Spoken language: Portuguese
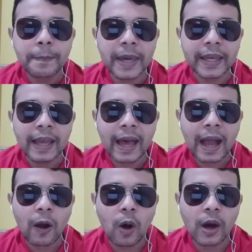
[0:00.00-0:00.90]
Bem,
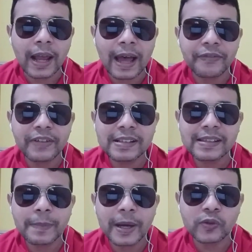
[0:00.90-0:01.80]
agora
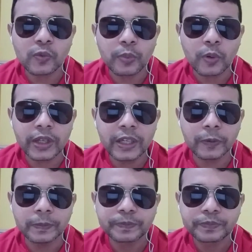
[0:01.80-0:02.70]
avança mais um
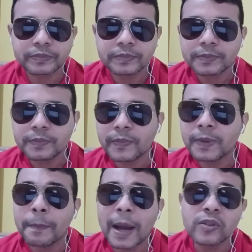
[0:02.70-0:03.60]
pouquinho
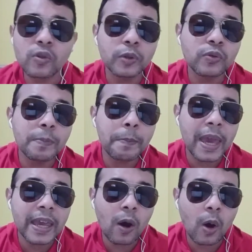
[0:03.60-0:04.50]
mais ou menos
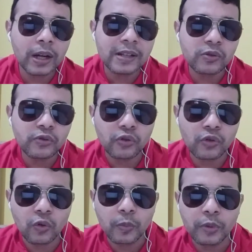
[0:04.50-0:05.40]
meia hora antes do
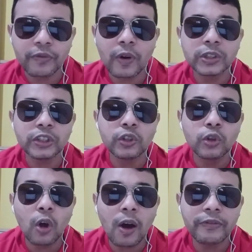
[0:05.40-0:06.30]
jogo, por volta de
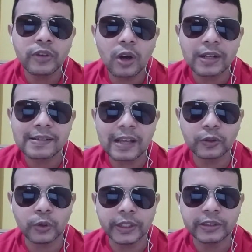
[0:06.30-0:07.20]
9 horas da
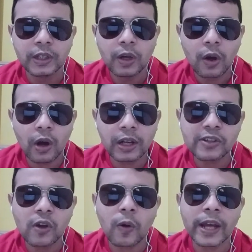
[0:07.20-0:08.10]
noite. Olha
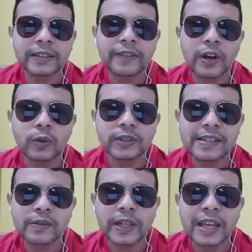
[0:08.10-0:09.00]
só o que é estava
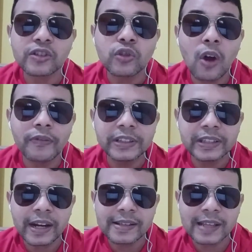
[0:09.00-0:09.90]
acontecendo aqui às 9 e
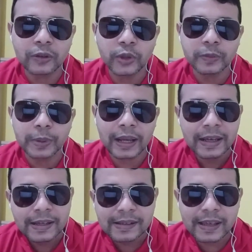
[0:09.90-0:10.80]
3 da noite,
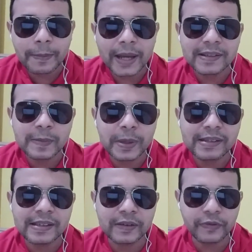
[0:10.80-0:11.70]
para ser mais
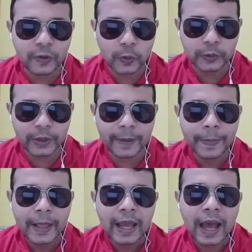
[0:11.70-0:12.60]
específico. Né?
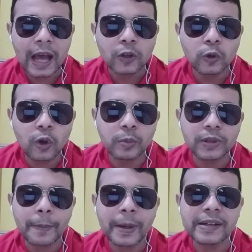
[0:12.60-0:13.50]
A
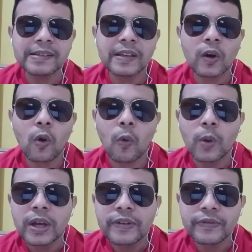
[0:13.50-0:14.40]
Globo aparecia
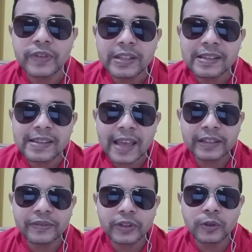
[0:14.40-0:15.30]
com
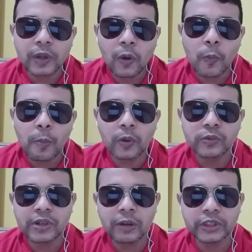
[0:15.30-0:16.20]
27,1
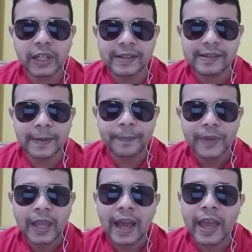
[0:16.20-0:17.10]
pontos de audiência.
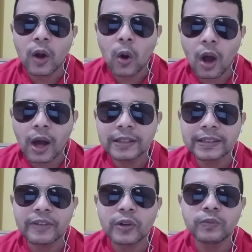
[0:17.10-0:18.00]
A Record
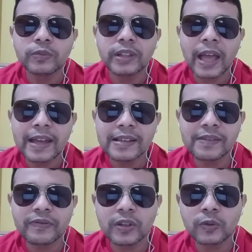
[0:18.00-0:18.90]
estava com
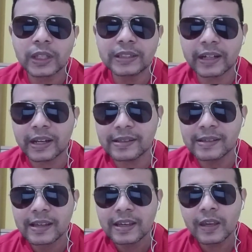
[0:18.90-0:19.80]

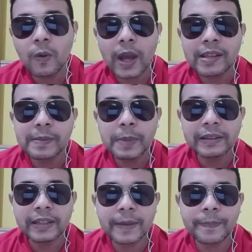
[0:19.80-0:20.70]
10,3. E o
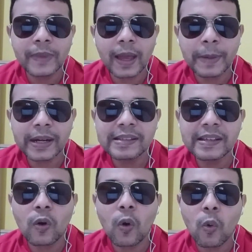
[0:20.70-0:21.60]
SBT
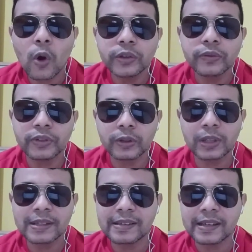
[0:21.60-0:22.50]
aparecia com
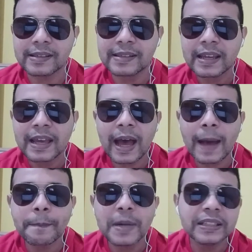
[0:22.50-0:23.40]
8,6.
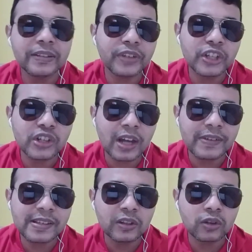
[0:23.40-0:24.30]
A Band
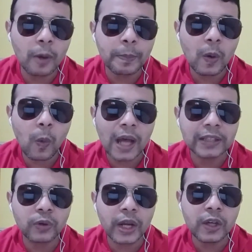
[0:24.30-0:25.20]
fechava esse top
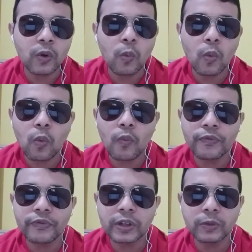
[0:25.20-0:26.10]
4 aí com
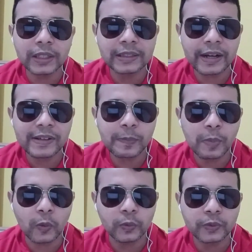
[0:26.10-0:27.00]
1,3
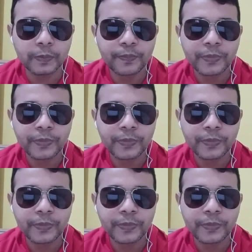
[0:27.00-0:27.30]
ponto.